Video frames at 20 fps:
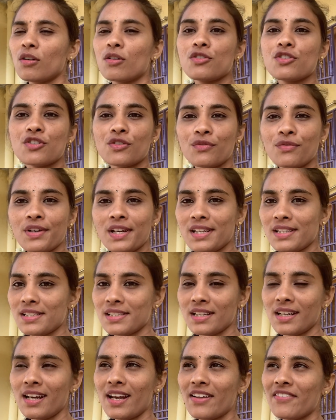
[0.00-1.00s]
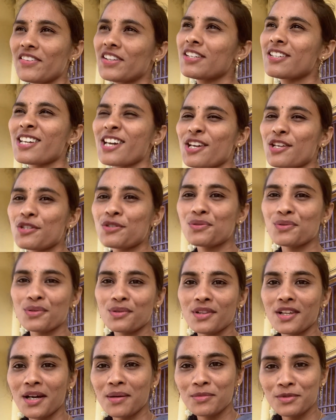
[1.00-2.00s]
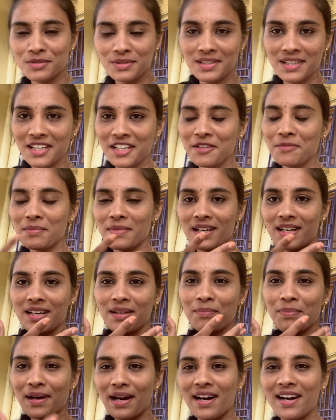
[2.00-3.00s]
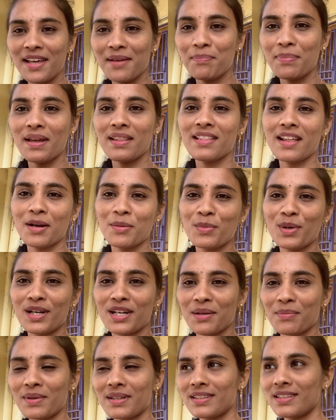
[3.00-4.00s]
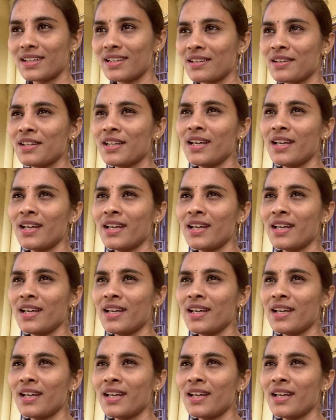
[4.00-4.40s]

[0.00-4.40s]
కొంచెం ఫేషియల్ అవి చేయించుకుందాము స్కిన్ మరీ పాడైపోయిందనమాట ఈ మధ్య